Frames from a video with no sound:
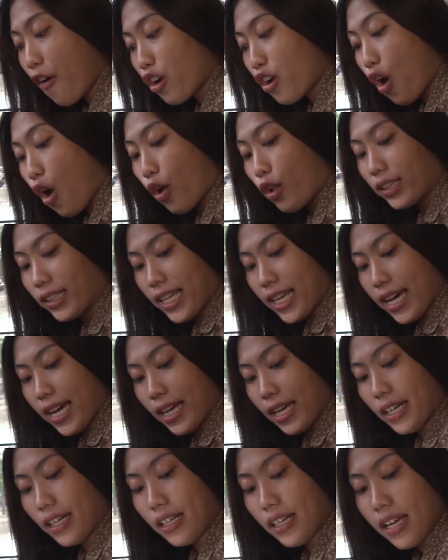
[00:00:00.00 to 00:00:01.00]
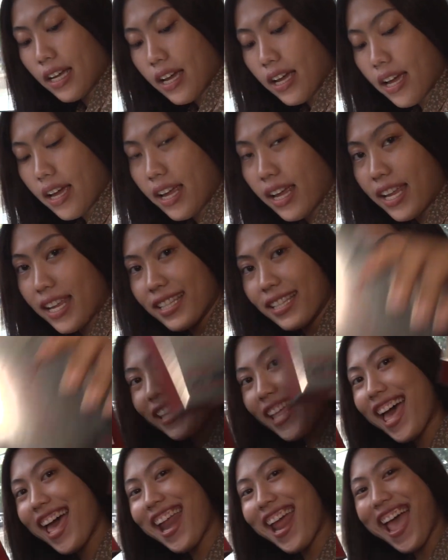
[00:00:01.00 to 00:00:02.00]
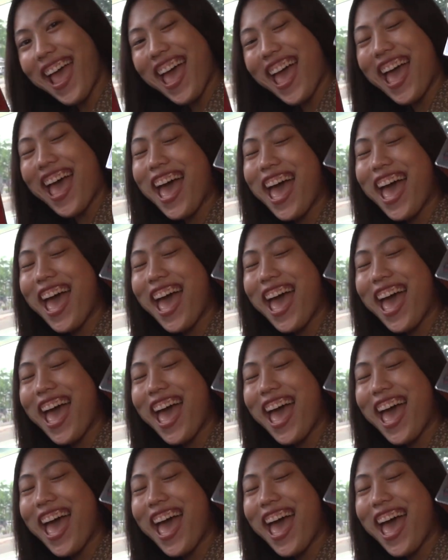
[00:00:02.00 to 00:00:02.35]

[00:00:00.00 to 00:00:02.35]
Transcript: phone holder Tada!